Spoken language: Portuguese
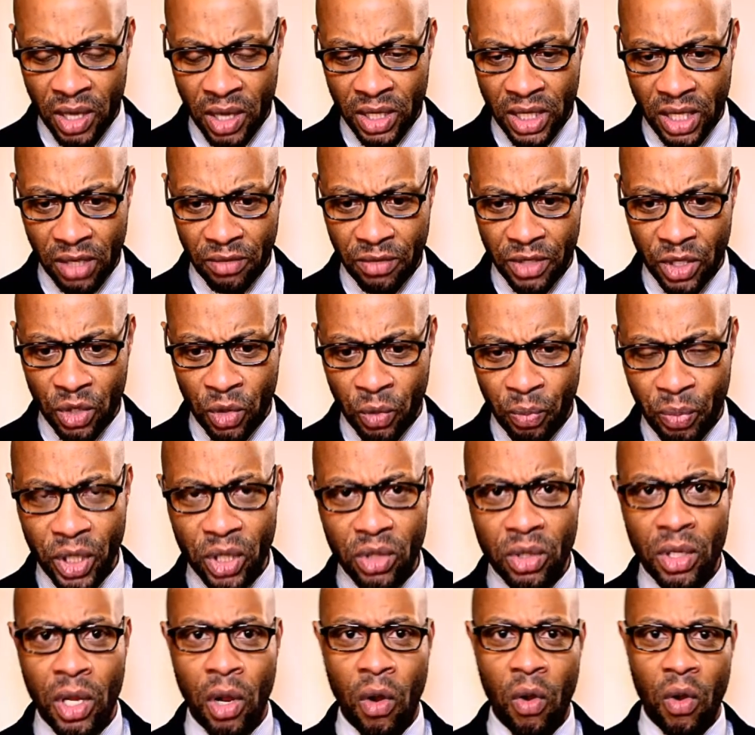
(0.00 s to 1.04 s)
através do
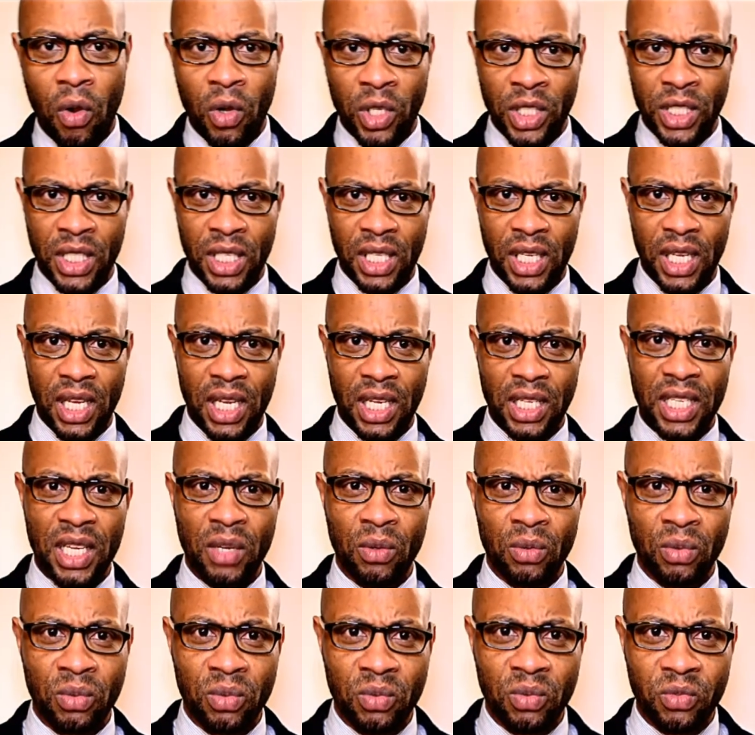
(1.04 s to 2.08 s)
Pinto da Costa e ele
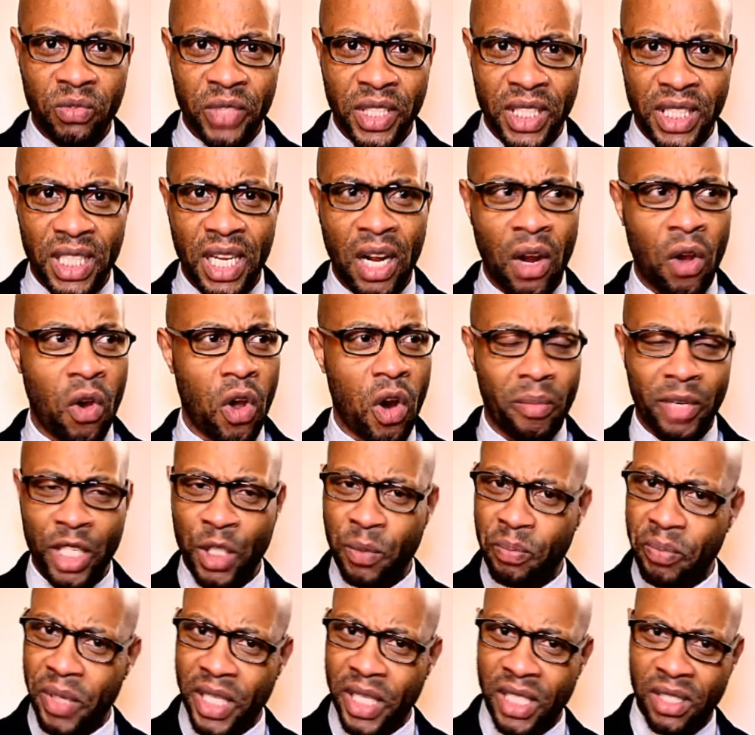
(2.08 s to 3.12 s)
iam fazer agora uma
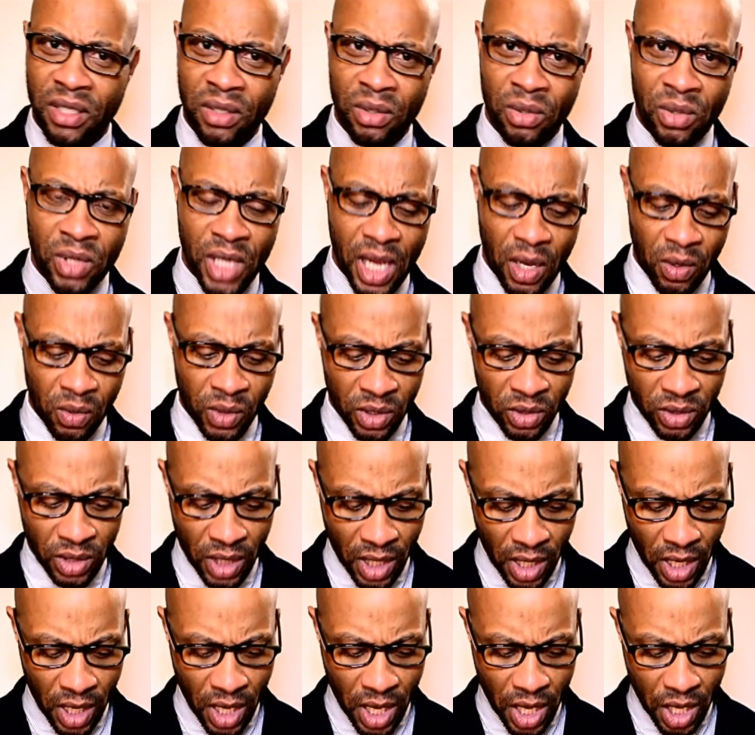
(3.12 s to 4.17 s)
espécie de diálogo
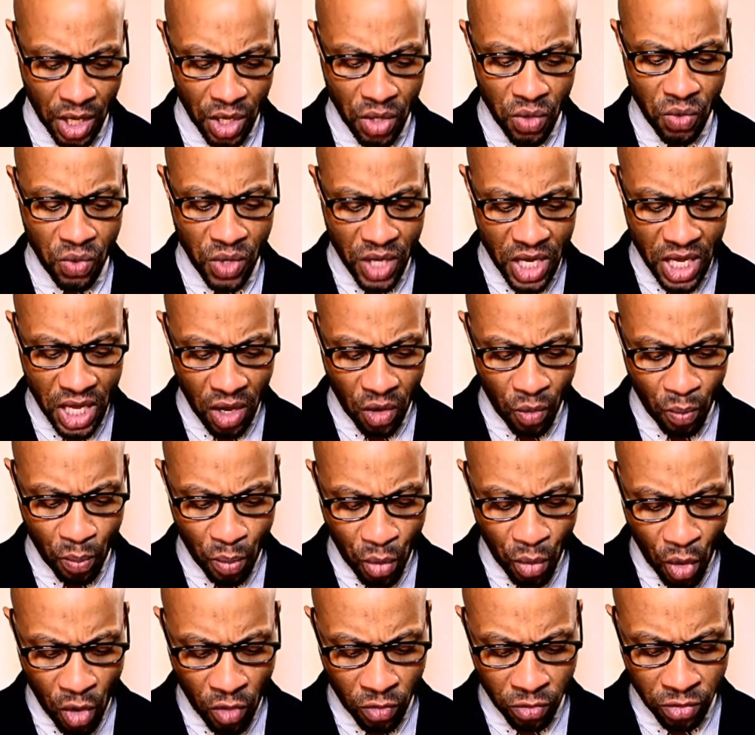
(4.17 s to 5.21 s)
nacional e unia o
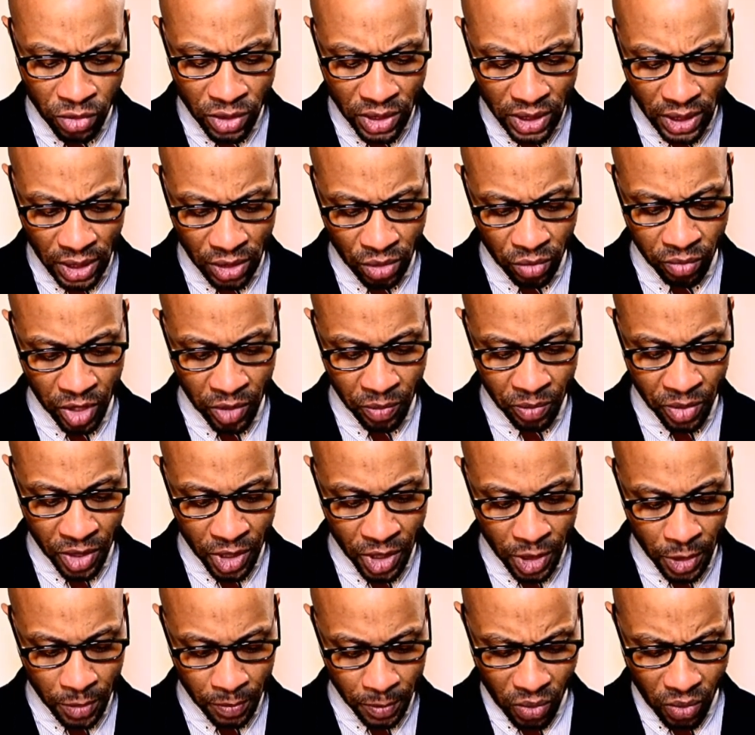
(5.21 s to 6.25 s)
povo de Santo Meio
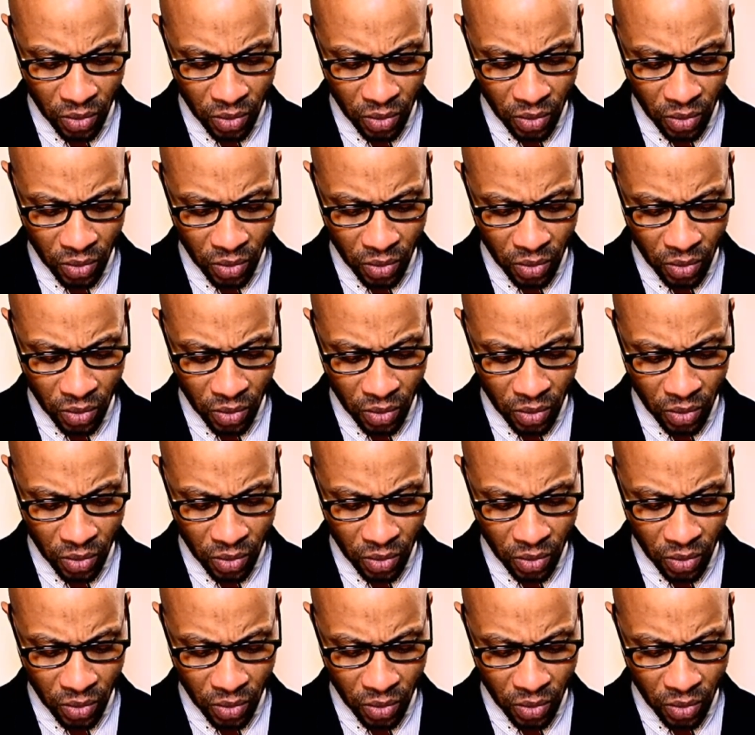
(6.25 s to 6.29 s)
Príncipe.